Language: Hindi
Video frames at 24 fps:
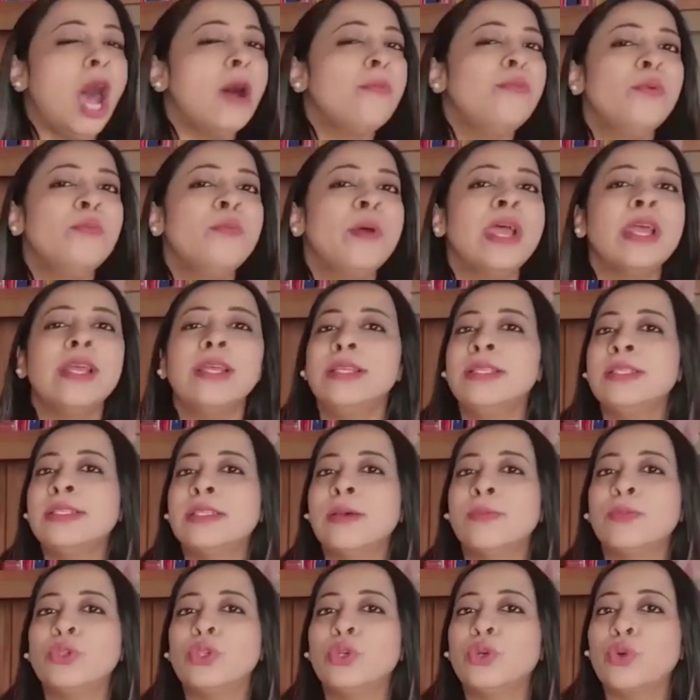अब मैं इस
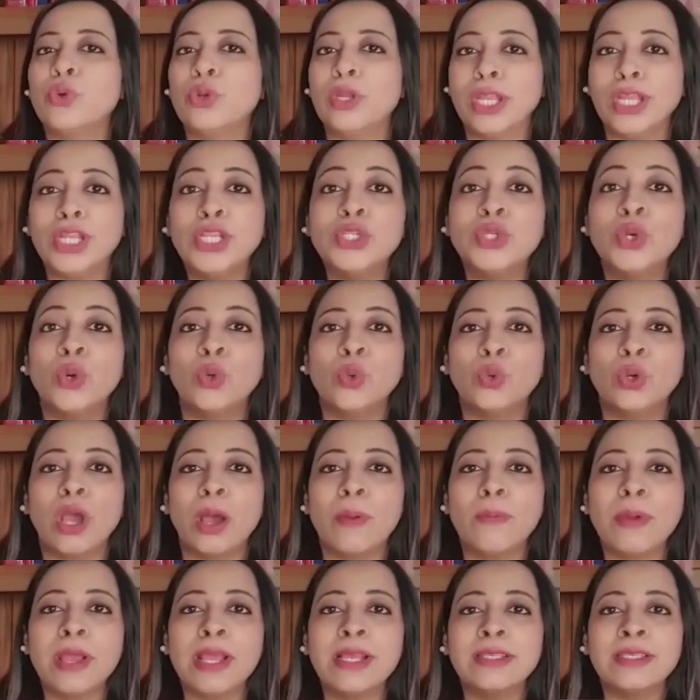समुद्र को नहीं
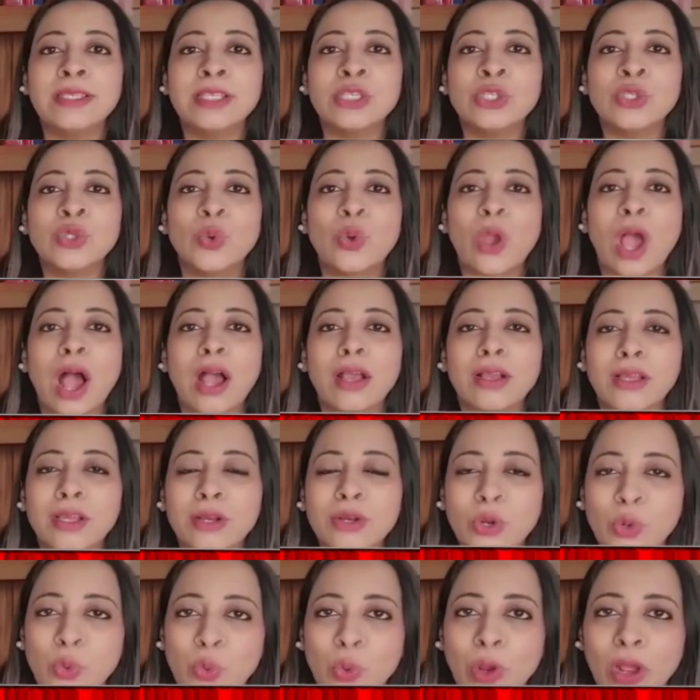छोड़ूंगा मैं इसे सुखा कर
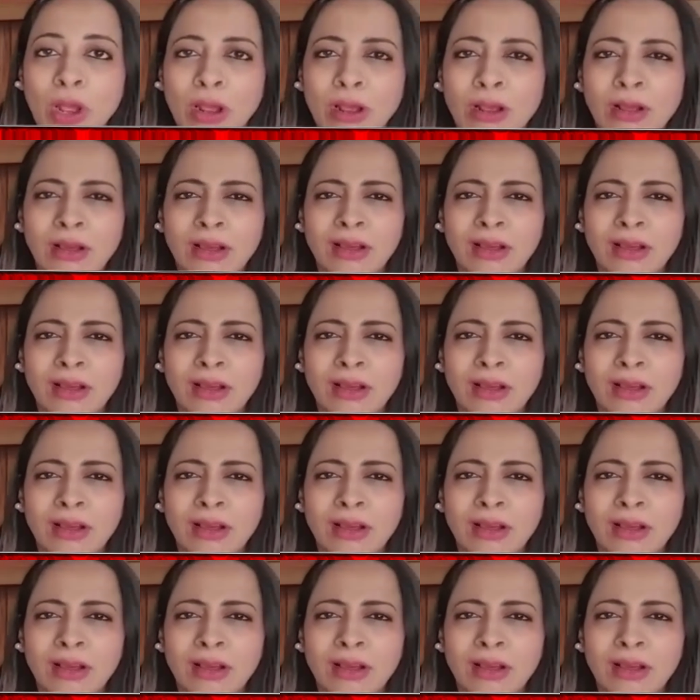रहूंगा